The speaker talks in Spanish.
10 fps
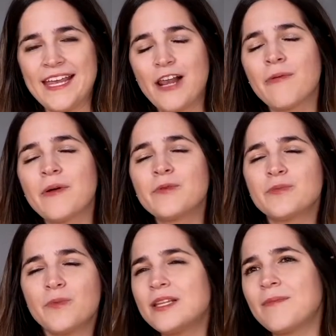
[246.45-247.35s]
Y lo
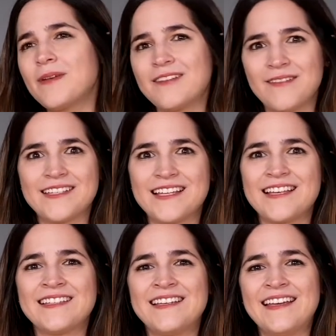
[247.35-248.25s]
vemos múltiples
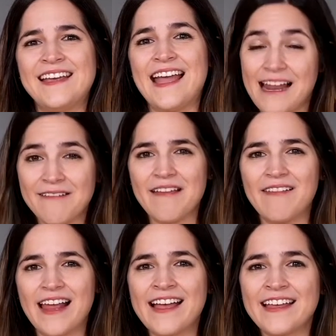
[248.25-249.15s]
veces en la
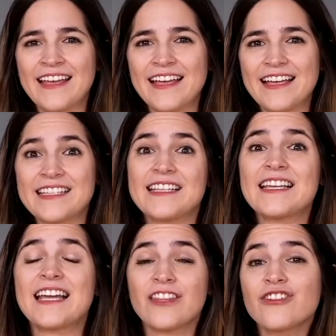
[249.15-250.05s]
Biblia, que se
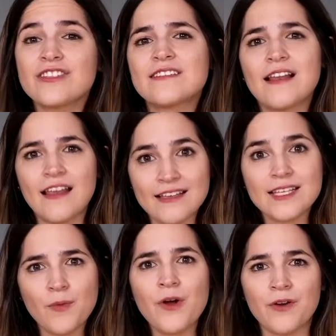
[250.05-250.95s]
dice que Dios
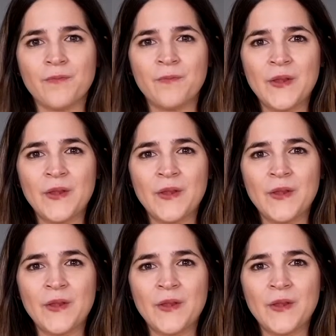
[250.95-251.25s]
es, amor.